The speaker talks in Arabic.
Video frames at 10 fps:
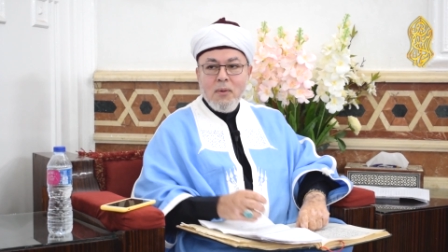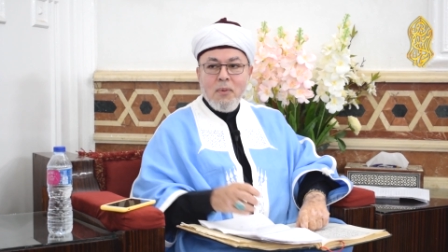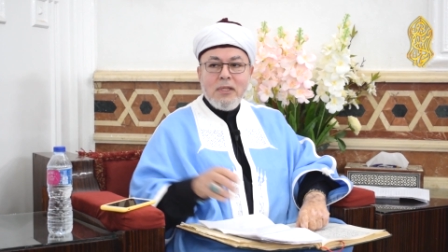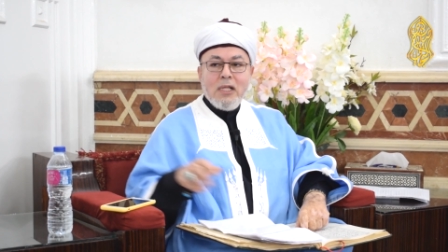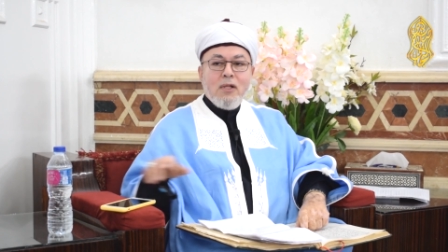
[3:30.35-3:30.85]

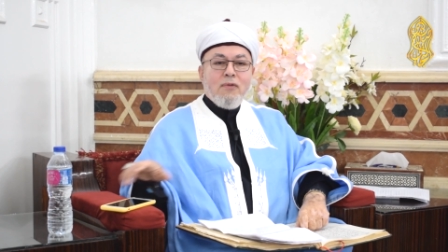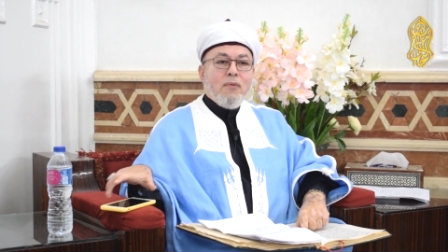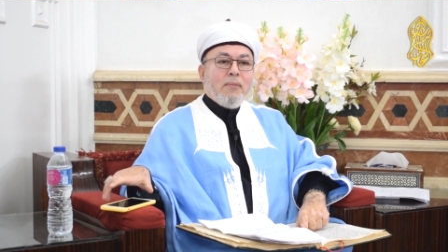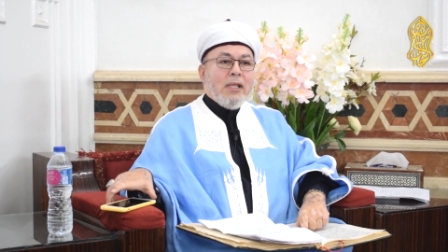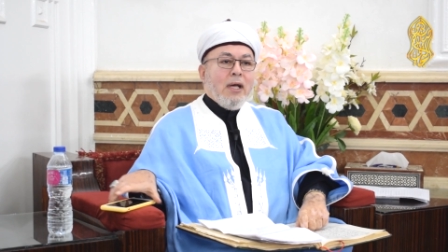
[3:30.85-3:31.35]
وانت
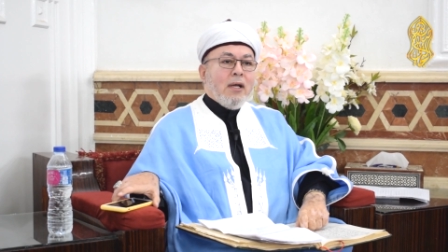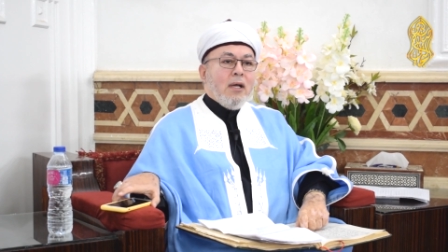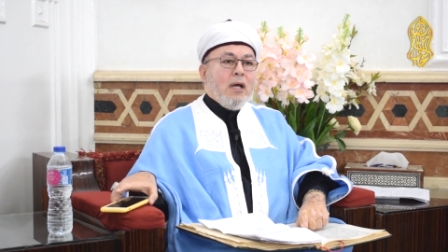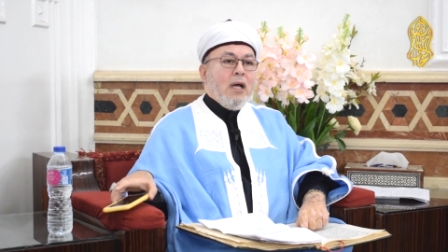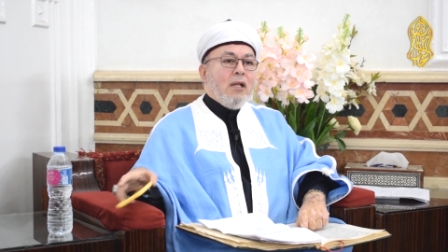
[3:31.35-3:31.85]
التليفون بتاعك
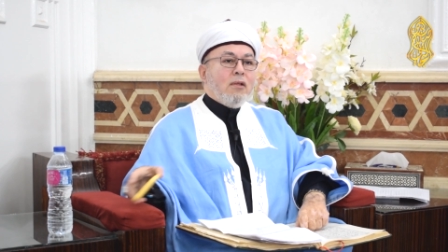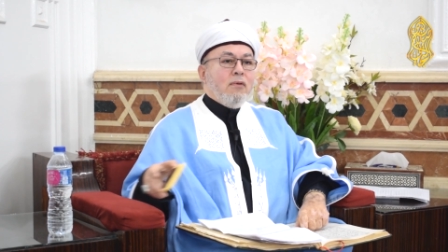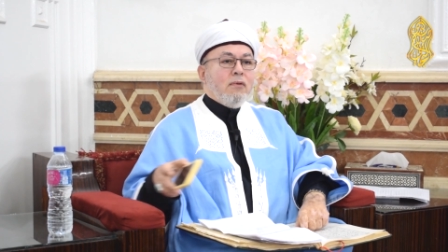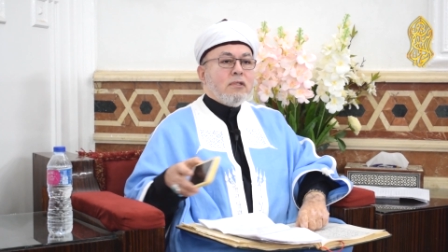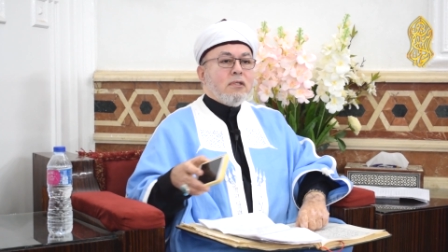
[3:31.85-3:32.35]

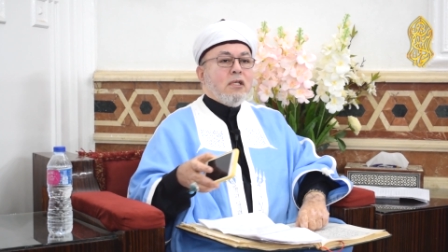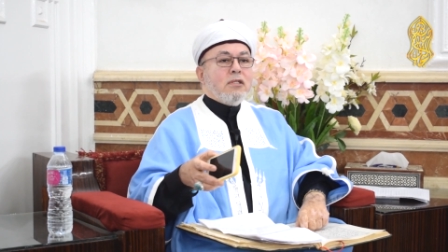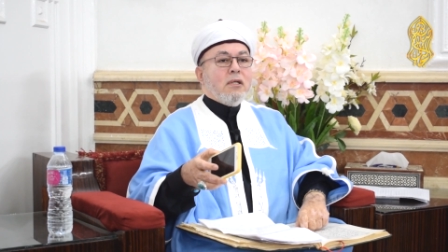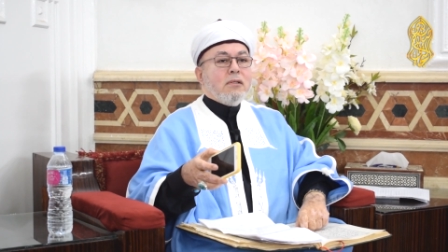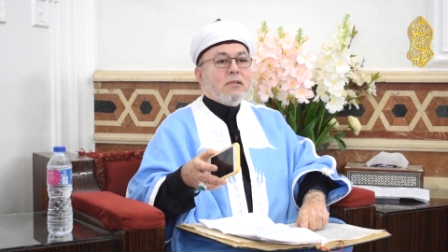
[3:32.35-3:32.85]
اقل
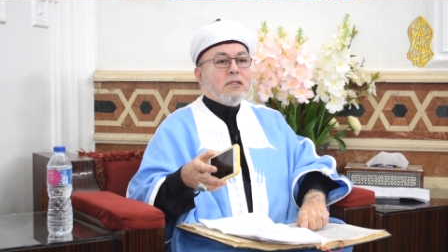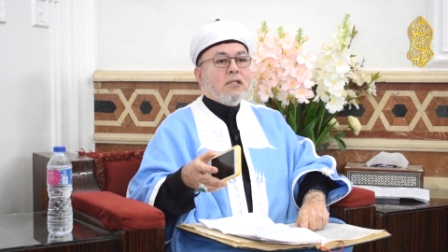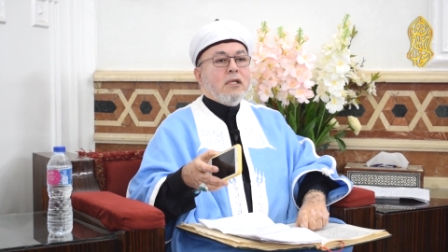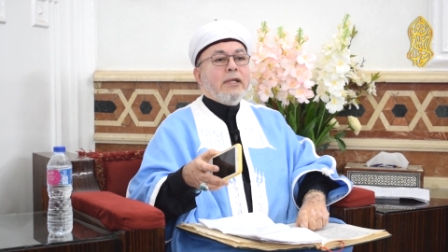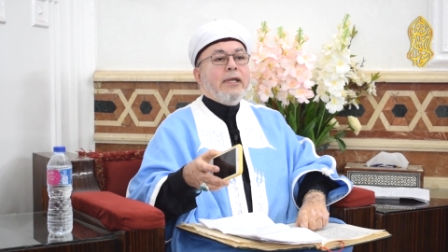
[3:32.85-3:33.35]
16
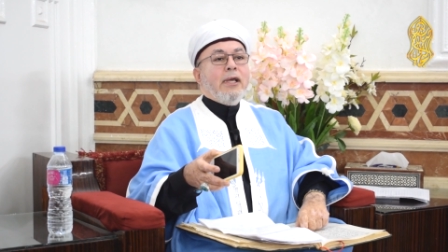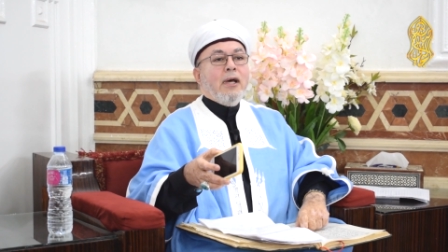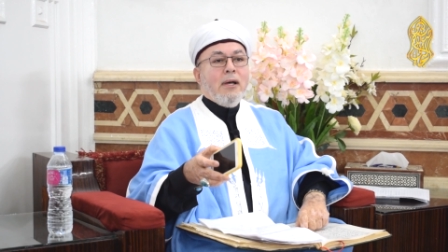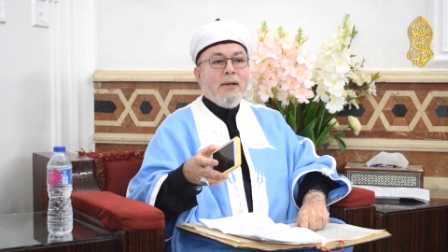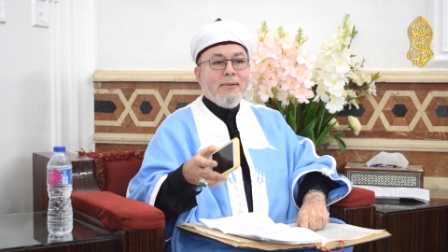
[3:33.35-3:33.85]
16 جيجا